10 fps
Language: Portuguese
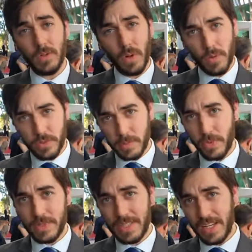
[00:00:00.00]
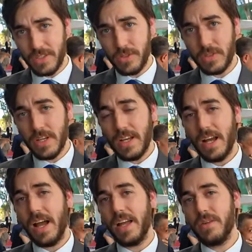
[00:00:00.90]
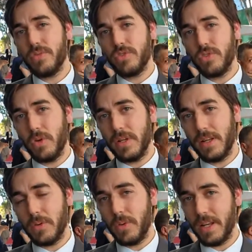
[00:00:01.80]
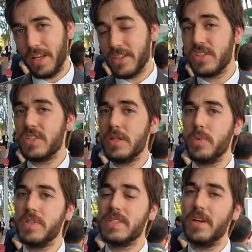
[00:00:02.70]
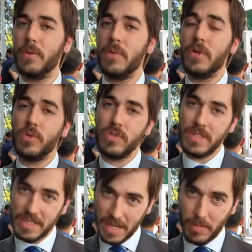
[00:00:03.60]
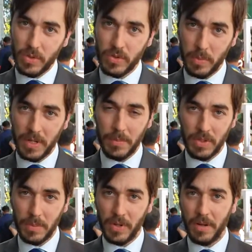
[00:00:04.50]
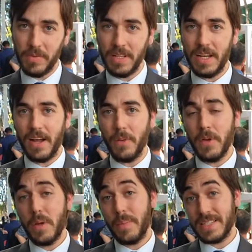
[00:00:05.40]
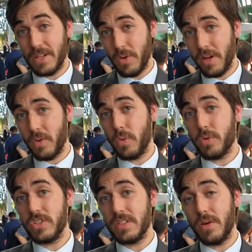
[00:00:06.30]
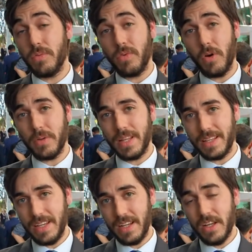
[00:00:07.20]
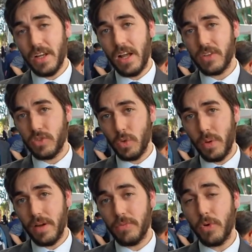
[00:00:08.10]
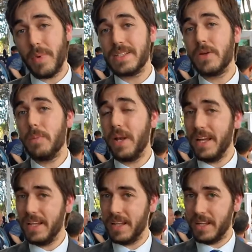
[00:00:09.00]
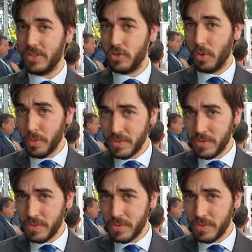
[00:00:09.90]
E novos processos aí funciona com aquela distribuição do sistema do Supremo Tribunal Federal, mas agora a Corte, então, volta a ter a sua formação plena, né, de